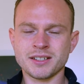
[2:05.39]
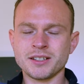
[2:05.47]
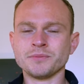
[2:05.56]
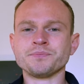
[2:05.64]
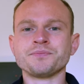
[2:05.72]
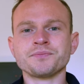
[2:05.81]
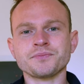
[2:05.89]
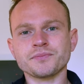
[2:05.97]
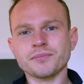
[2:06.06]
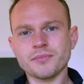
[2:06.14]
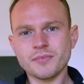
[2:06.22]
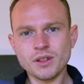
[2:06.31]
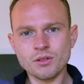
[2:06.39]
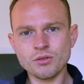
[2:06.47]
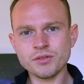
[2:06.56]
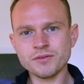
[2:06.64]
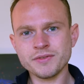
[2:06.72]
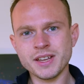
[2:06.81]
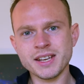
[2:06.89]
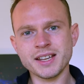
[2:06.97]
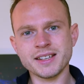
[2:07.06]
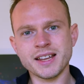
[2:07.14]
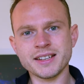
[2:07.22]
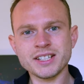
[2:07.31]
Ja? Und wenn er
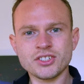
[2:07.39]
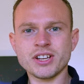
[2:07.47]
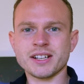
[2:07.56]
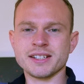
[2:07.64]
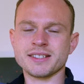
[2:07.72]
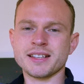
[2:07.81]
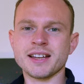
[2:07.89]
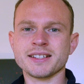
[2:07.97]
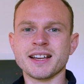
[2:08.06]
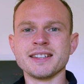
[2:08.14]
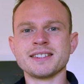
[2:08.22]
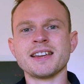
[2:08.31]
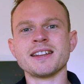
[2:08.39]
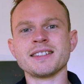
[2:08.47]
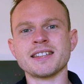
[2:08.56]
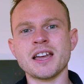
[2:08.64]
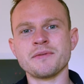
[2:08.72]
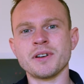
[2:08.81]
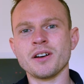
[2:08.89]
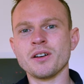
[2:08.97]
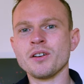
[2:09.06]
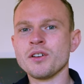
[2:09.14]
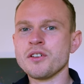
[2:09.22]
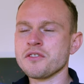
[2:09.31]
dann die Checkliste hat, kann es sein, dass er einfach
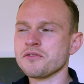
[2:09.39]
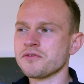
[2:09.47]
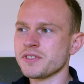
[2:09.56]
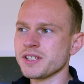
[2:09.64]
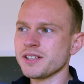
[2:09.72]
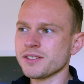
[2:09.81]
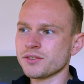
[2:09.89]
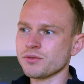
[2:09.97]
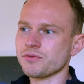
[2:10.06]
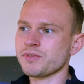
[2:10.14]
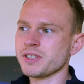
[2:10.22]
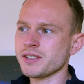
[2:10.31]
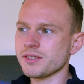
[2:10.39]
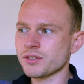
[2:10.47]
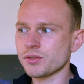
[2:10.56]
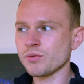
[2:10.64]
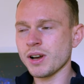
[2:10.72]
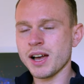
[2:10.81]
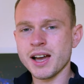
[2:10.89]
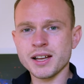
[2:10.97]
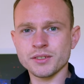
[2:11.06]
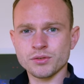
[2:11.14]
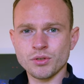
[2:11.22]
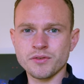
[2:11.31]
viel zu viel, zu
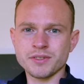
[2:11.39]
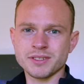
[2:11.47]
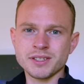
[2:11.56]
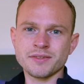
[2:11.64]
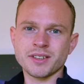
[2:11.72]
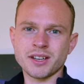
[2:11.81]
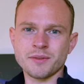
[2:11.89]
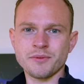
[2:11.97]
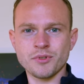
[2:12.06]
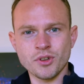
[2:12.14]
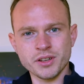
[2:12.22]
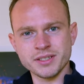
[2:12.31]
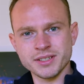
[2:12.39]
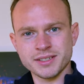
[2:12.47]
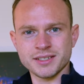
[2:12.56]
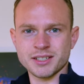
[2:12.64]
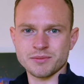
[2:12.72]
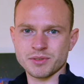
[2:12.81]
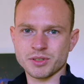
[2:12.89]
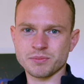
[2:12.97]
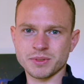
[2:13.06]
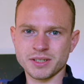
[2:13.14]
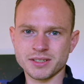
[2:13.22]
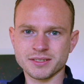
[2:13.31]
hart, zu offensiv dann am Flirten ist in dem
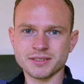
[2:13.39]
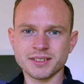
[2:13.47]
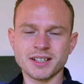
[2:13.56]
Gespräch.